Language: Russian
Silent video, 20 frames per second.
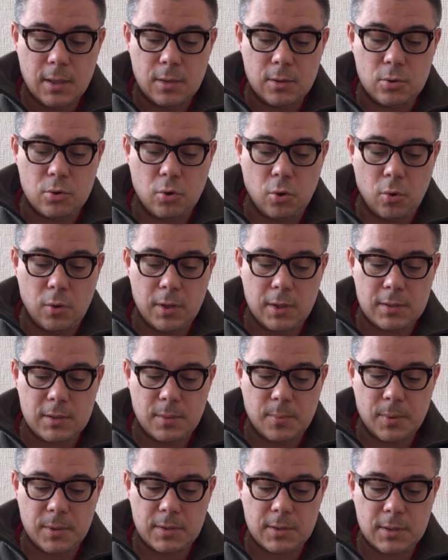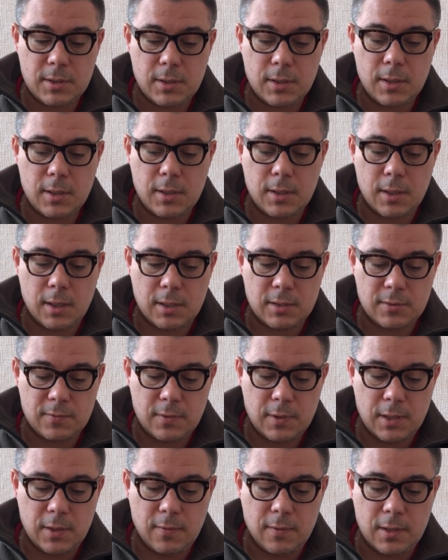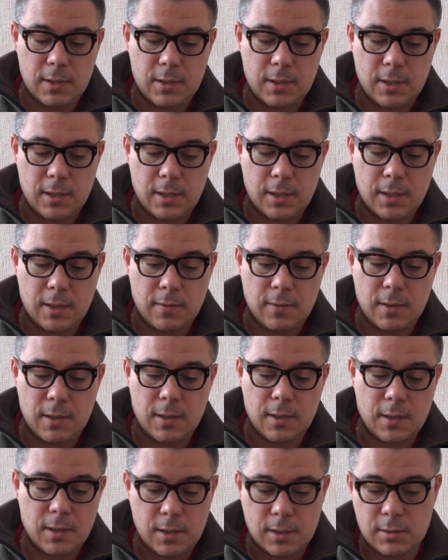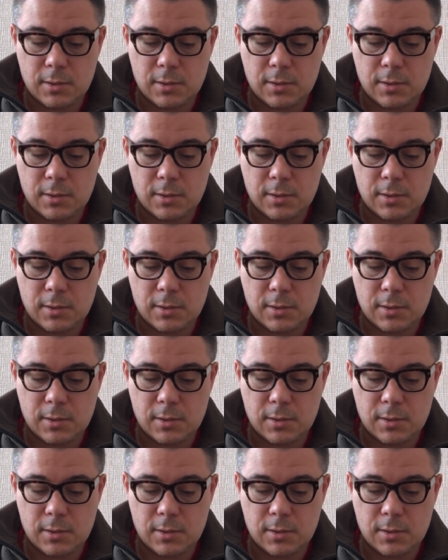Дроны запросили, разведывательного